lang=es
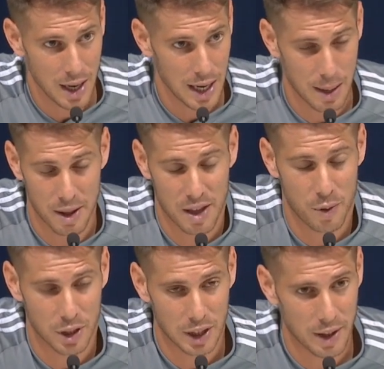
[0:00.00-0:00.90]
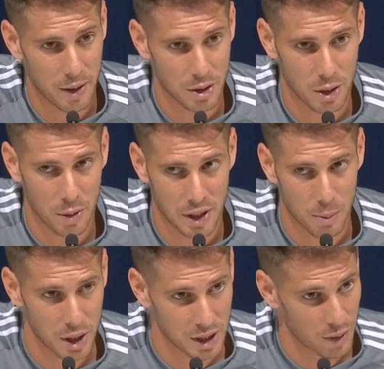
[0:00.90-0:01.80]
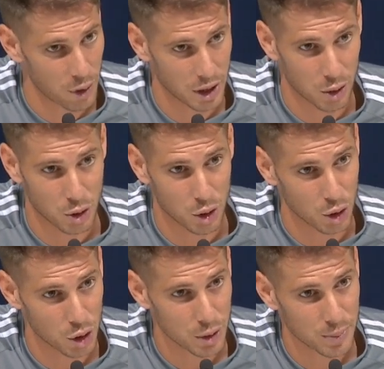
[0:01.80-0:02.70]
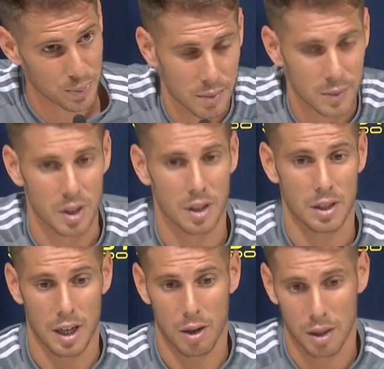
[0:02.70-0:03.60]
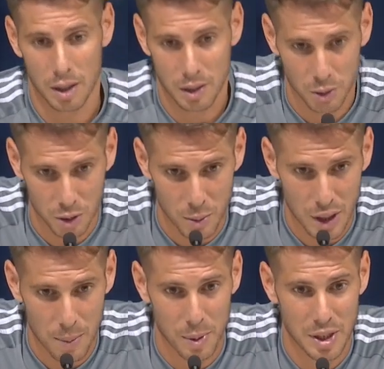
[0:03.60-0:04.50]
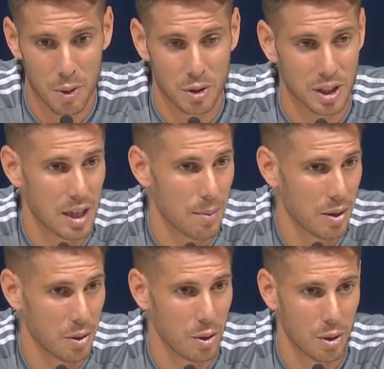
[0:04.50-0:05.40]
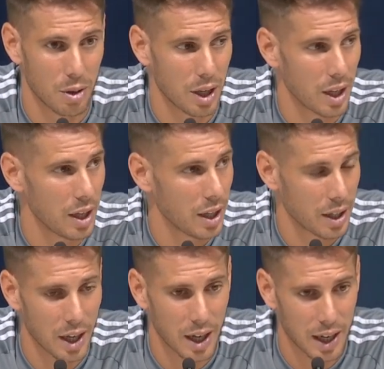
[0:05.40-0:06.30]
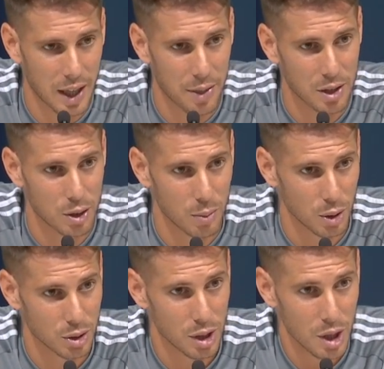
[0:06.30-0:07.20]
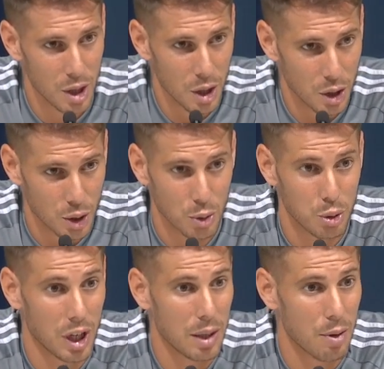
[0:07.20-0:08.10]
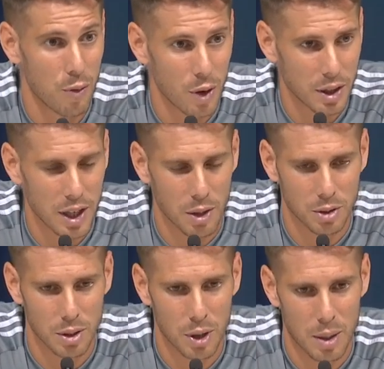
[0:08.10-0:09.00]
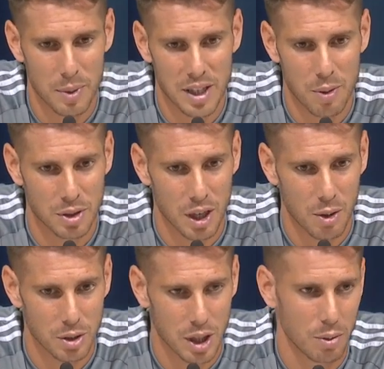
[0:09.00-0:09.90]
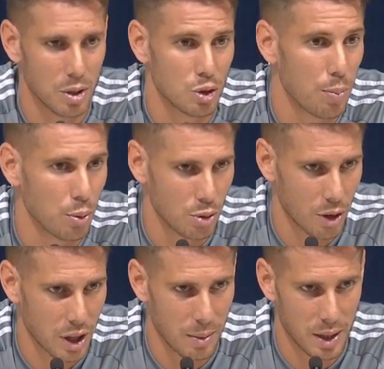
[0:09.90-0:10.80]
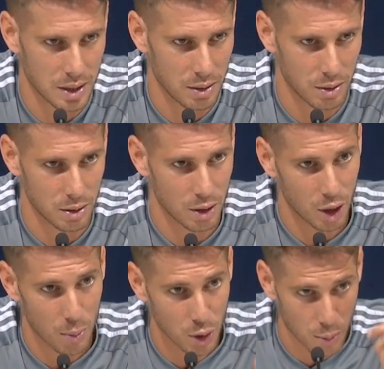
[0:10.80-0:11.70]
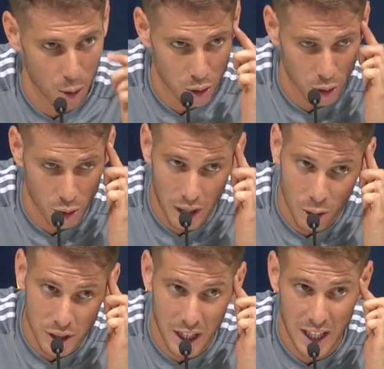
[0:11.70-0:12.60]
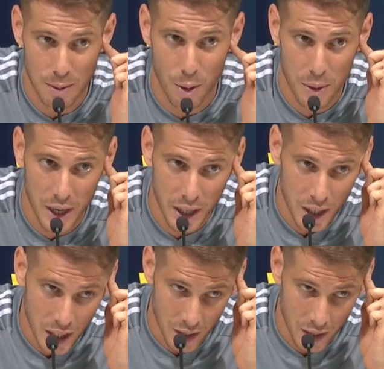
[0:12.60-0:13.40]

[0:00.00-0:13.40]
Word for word: baza fuerte de ellos y donde tenemos que estar fuertes nosotros. Sí, está claro. Nosotros tenemos que aprovechar nuestras armas, ¿no? Yo creo que, en Carranza somos, somos un equipo fuerte y nosotros tenemos que pensar en nuestras cosas, no en sus puntos débiles, sino en cómo somos nosotros, las cosas que hacemos bien y